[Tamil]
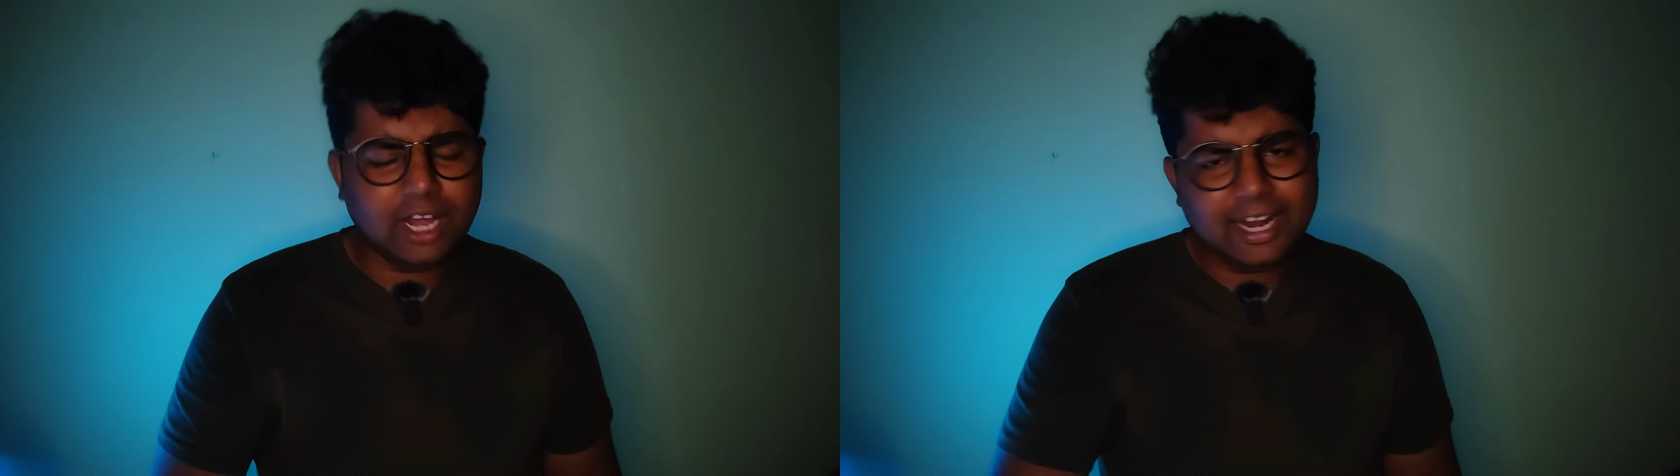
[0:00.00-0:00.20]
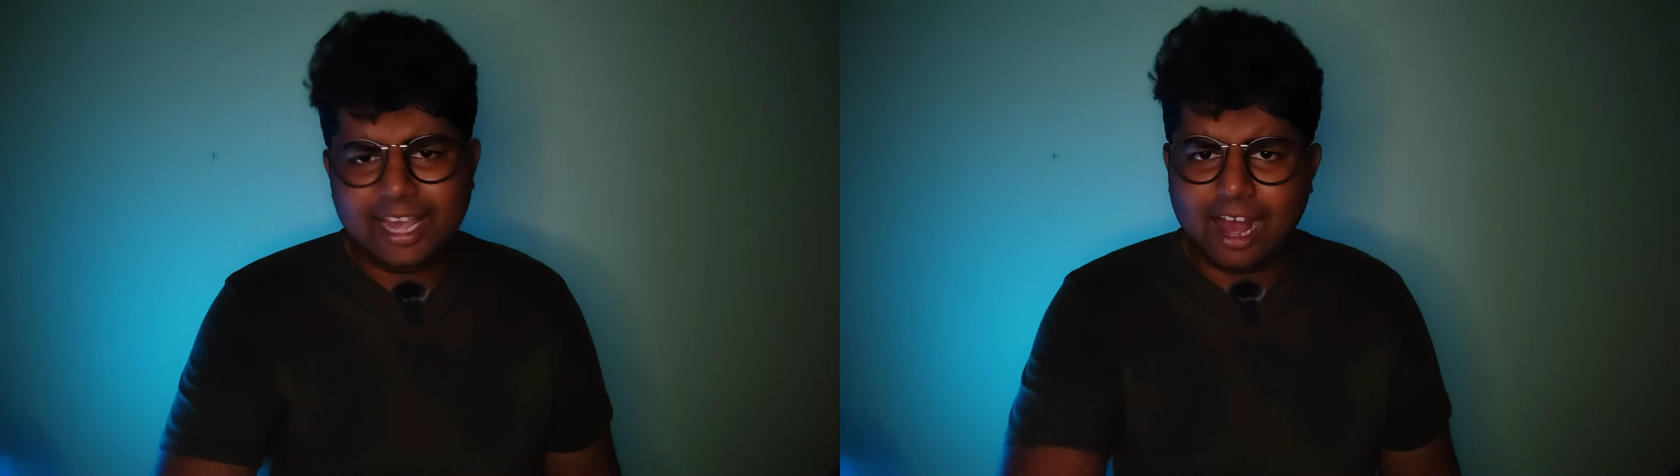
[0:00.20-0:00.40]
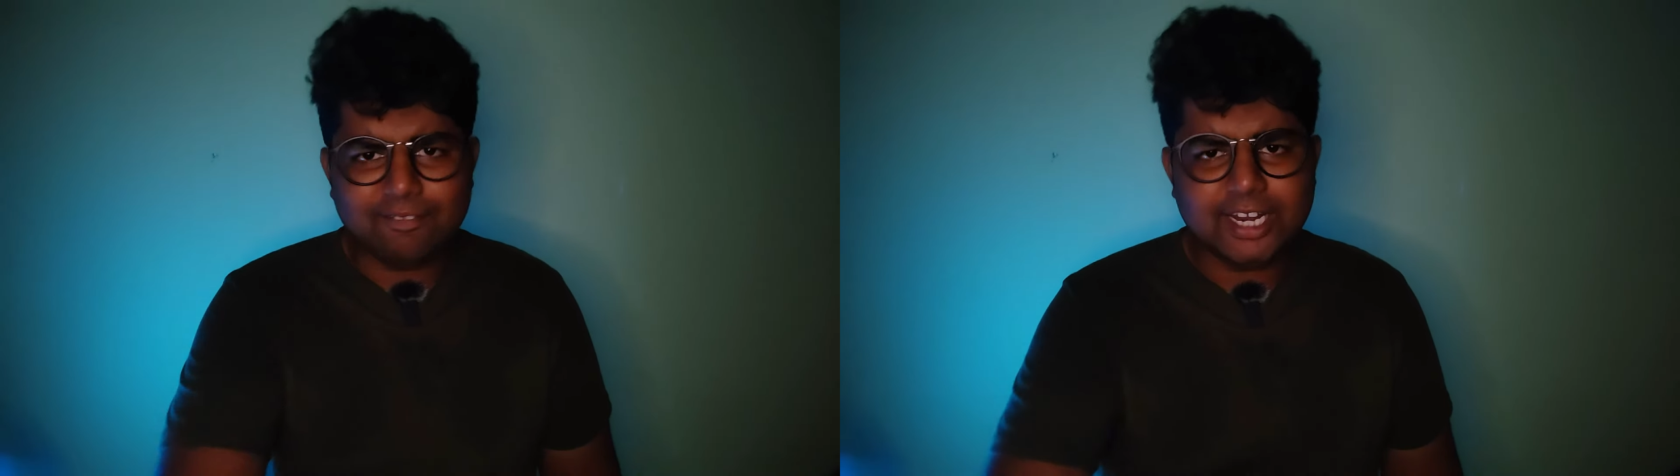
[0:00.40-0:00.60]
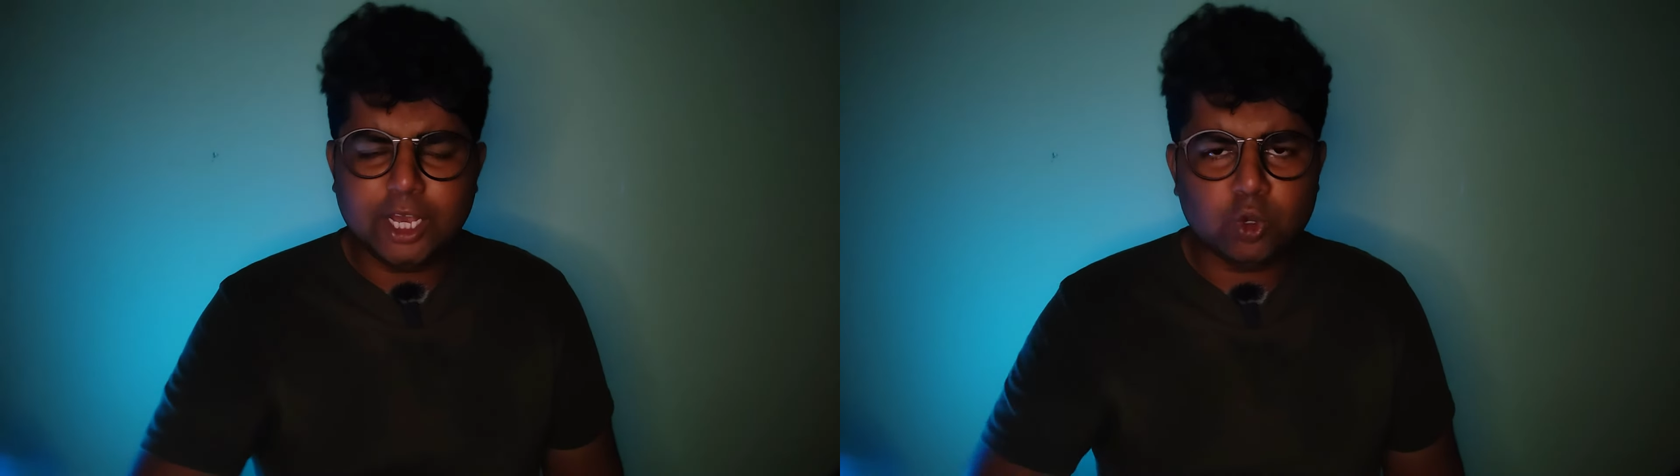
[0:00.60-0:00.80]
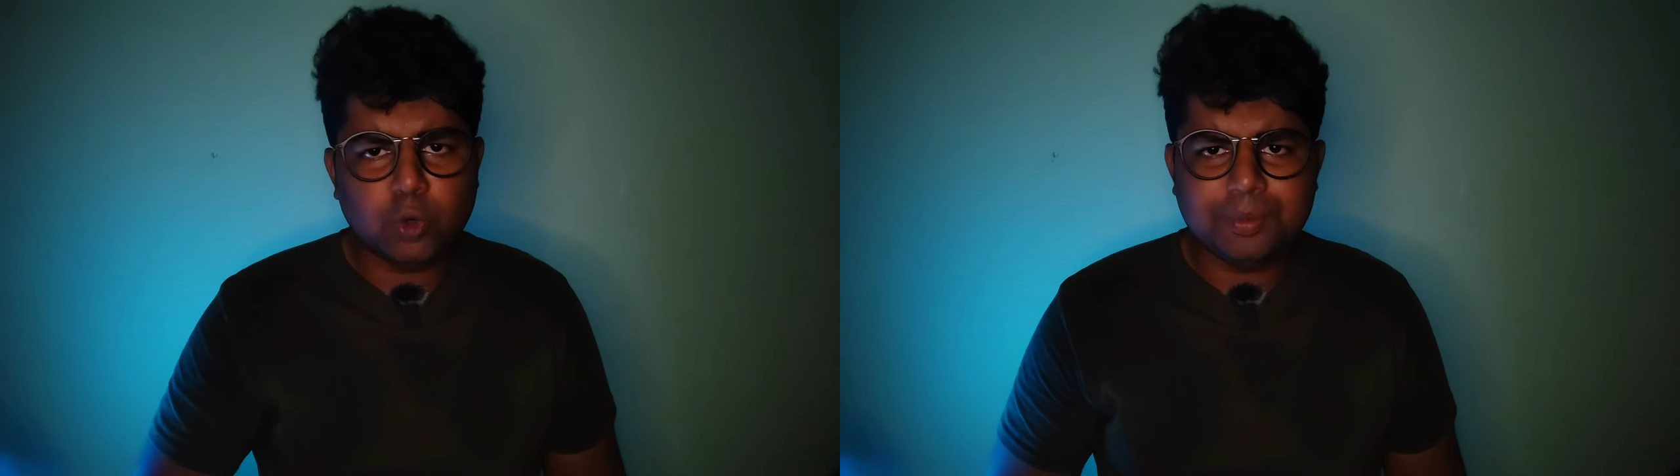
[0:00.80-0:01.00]
முன்னாடி
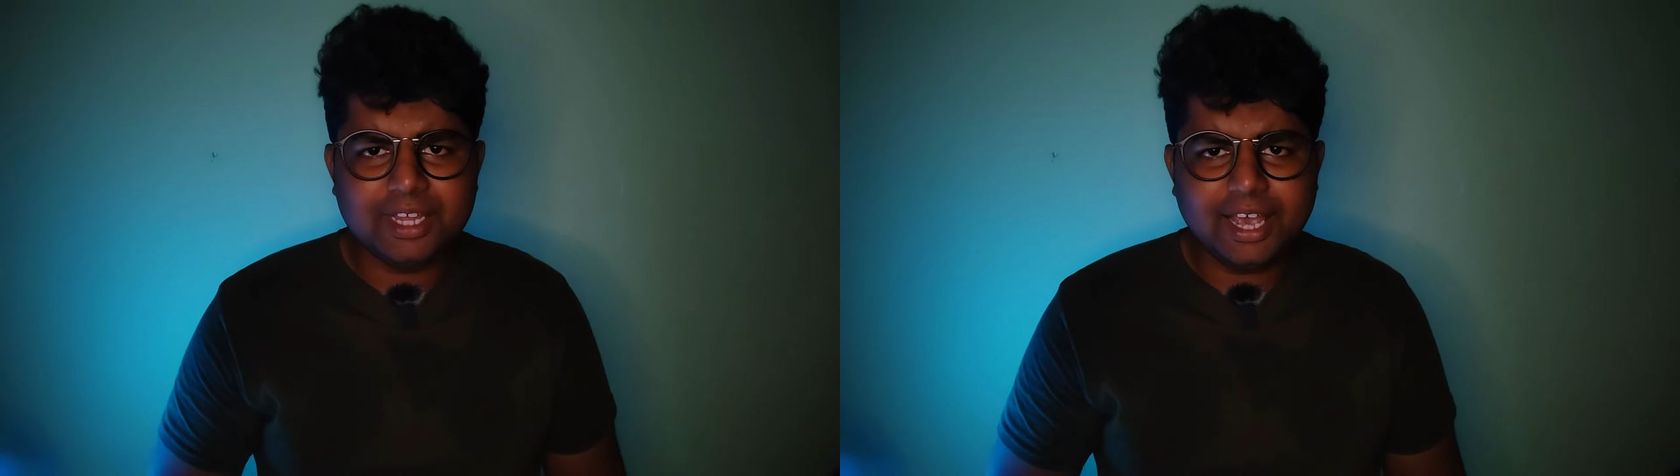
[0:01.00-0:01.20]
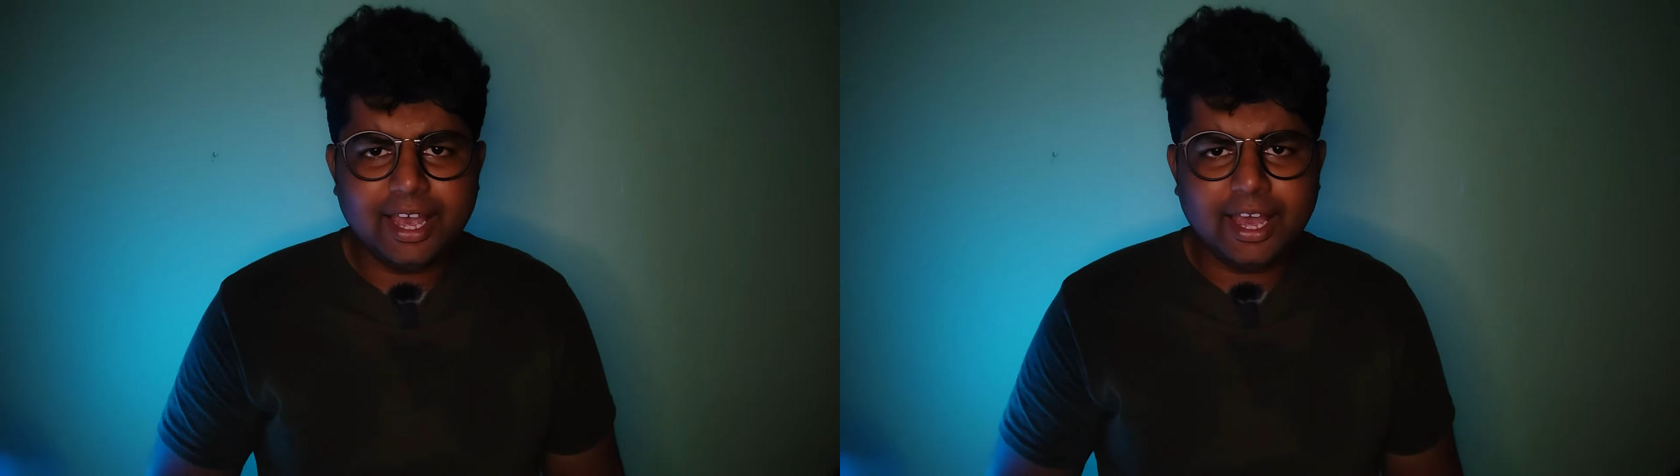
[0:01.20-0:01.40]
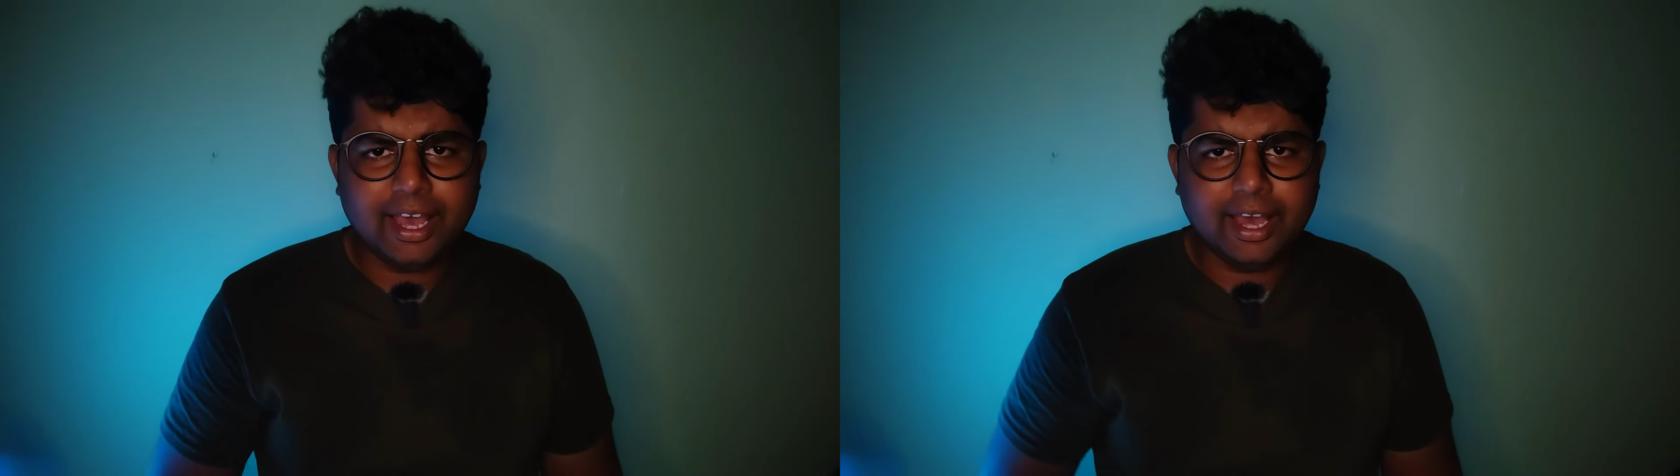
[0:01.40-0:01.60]
அவனே கூப்பிட்டு